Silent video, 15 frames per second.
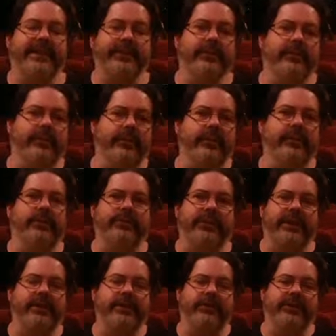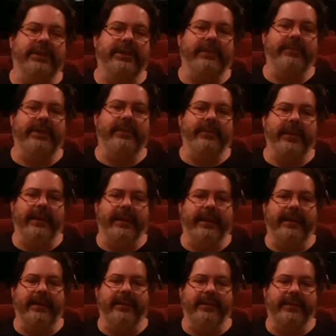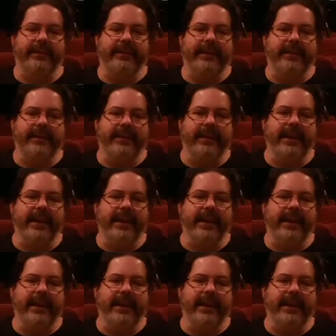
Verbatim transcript: Yo creo que con los años esta película eh,